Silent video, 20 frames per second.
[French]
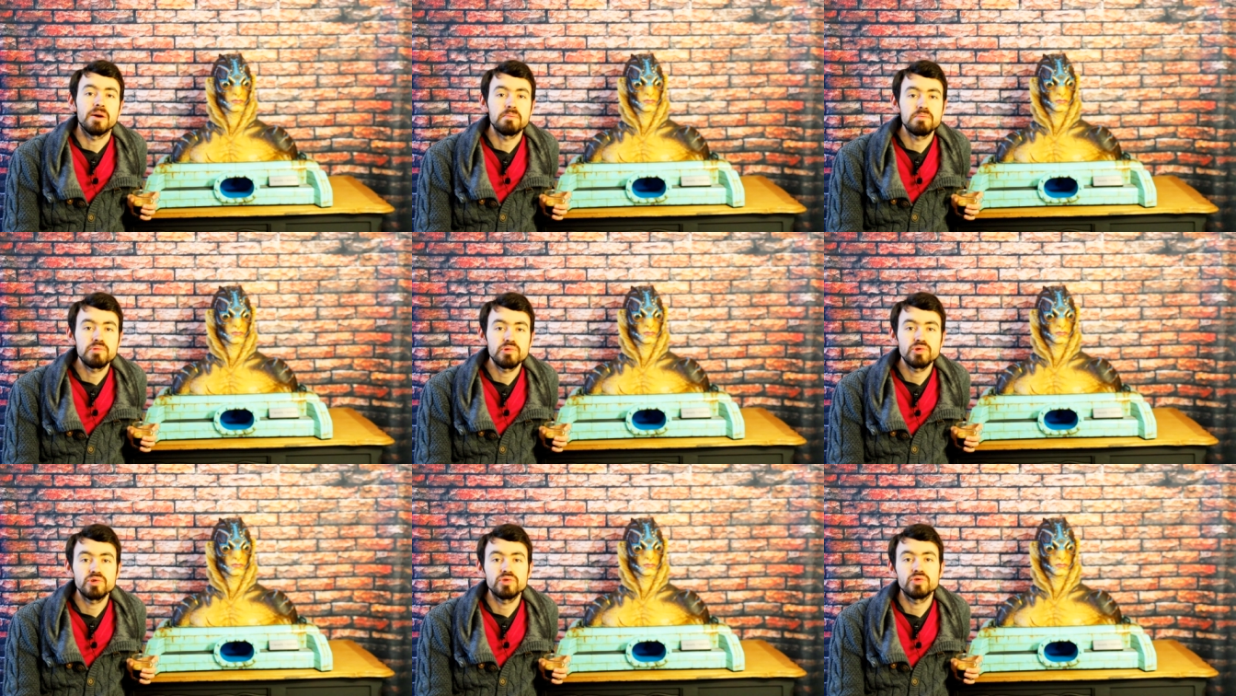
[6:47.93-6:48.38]
en
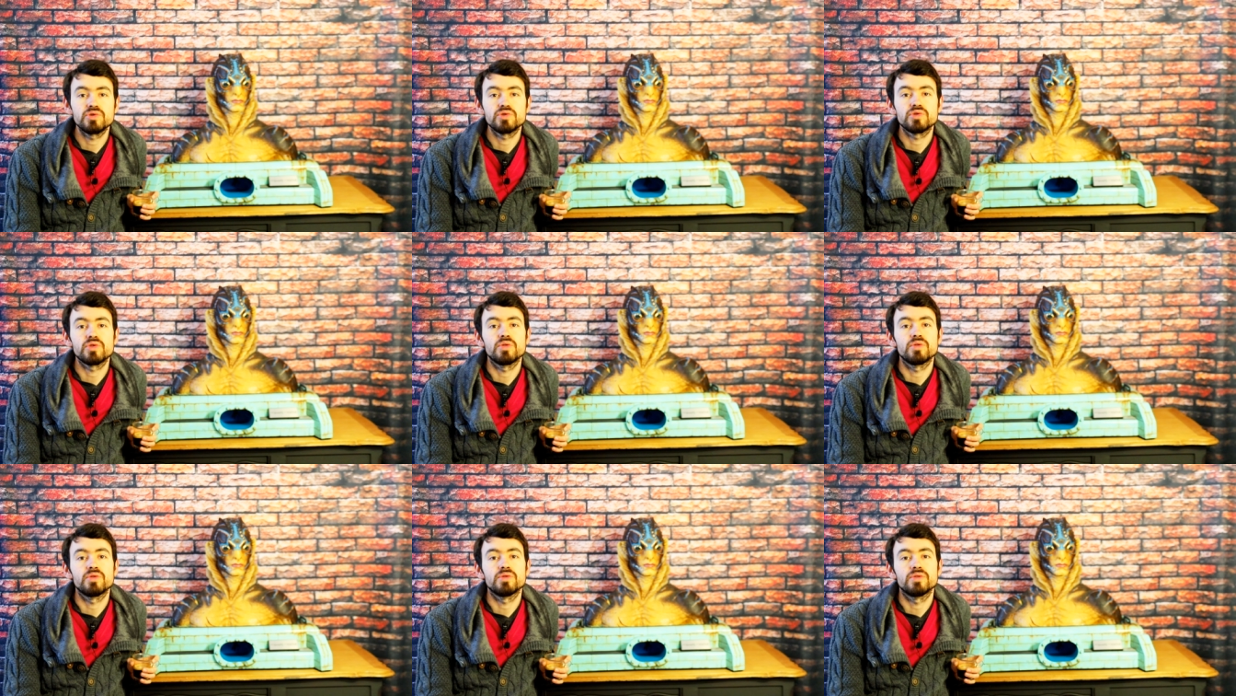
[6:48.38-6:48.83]
plus de
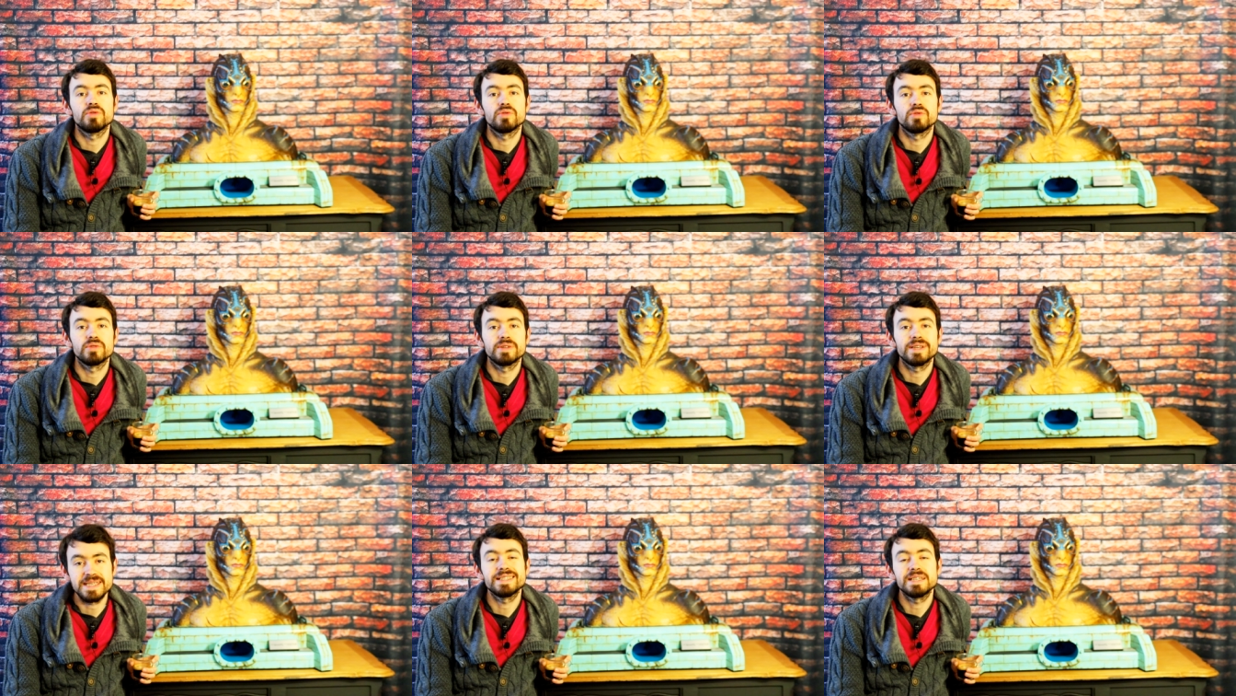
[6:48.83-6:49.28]

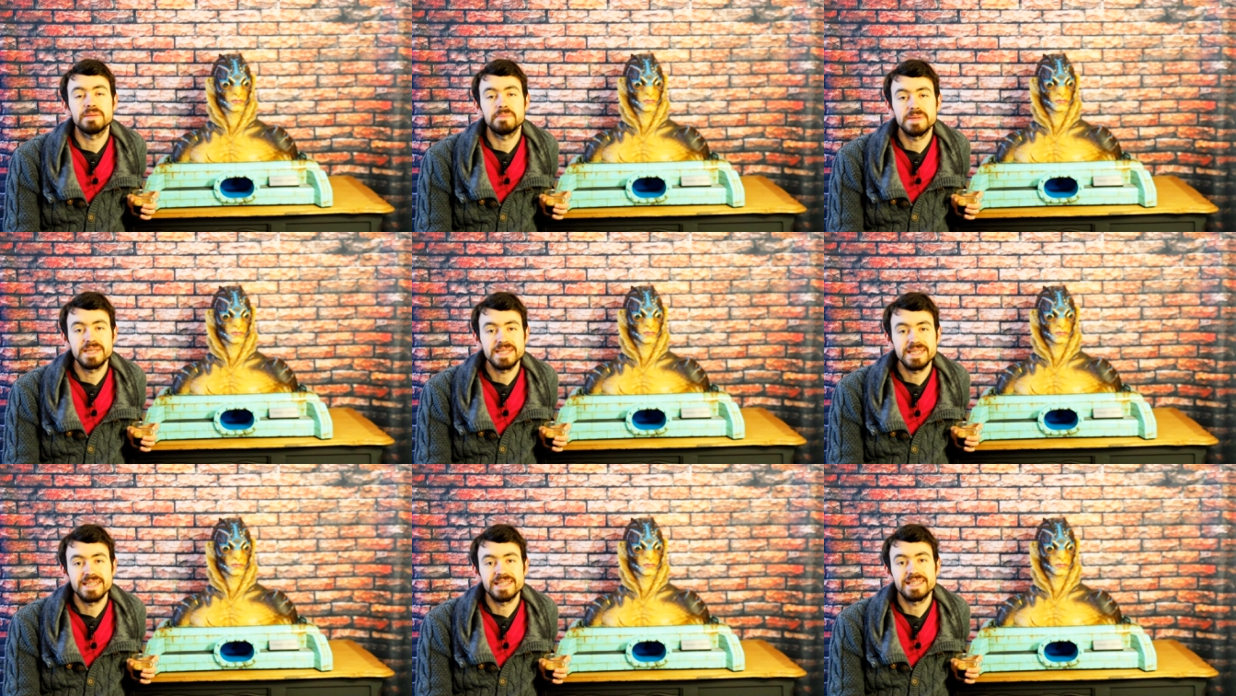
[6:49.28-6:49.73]
son
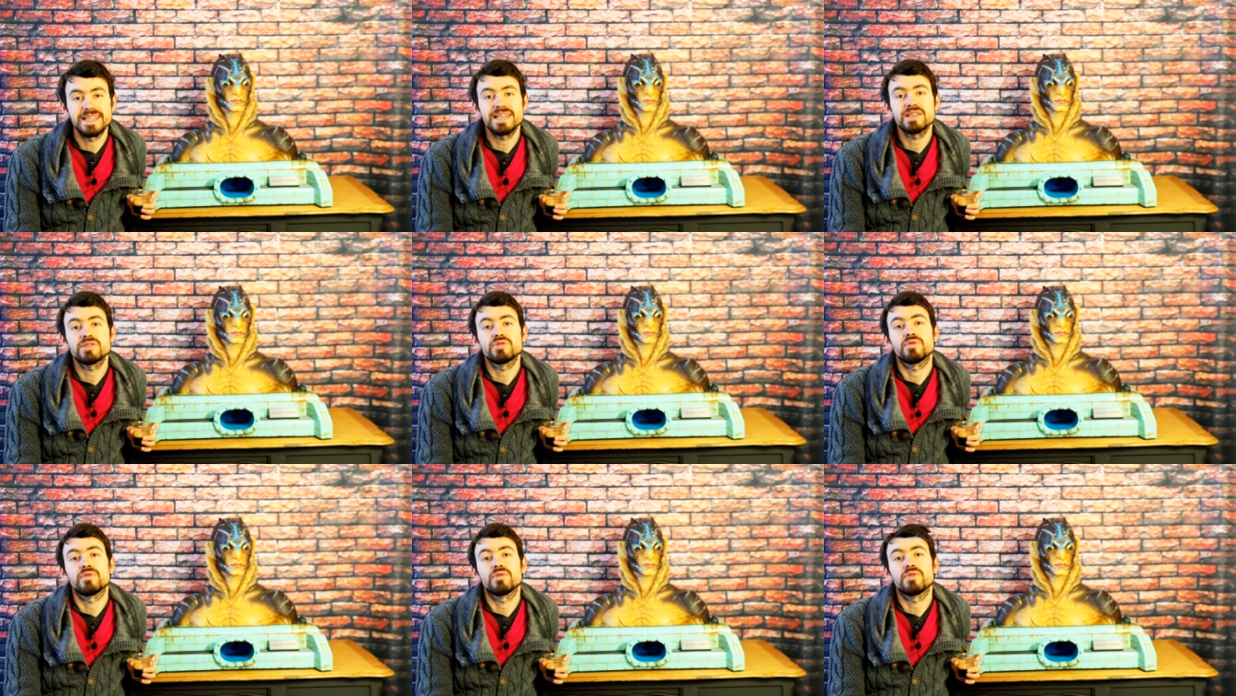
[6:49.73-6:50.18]

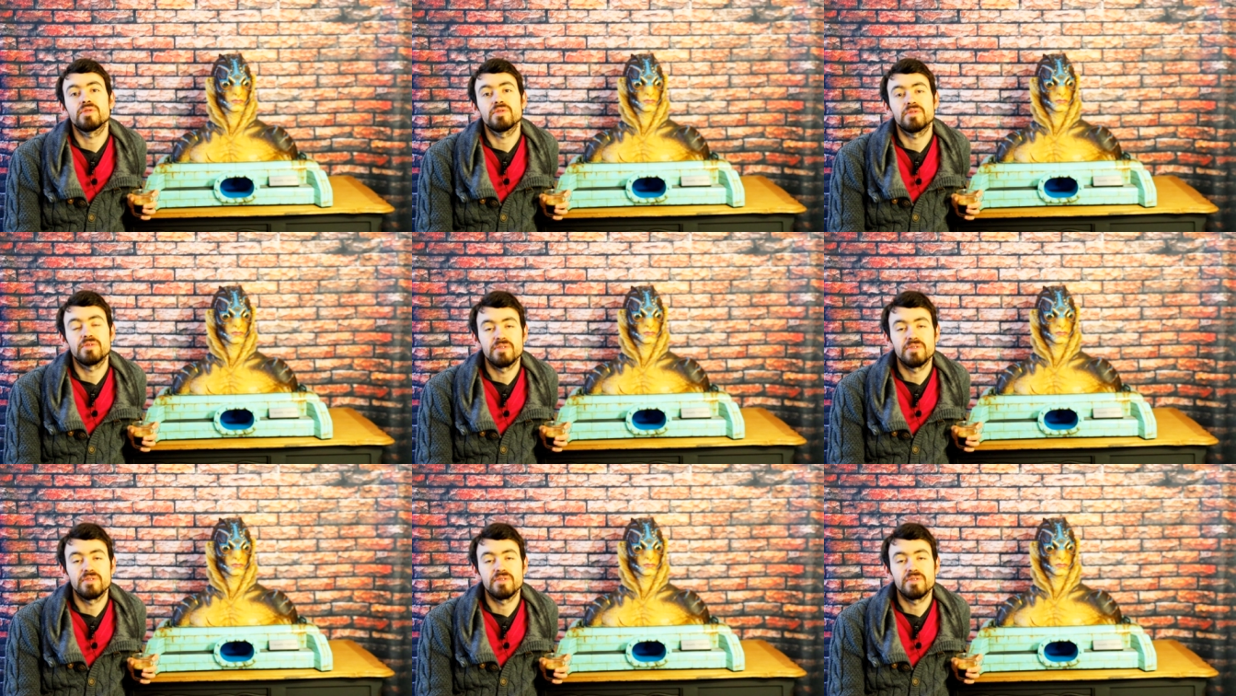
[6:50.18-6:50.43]
atypicité se veut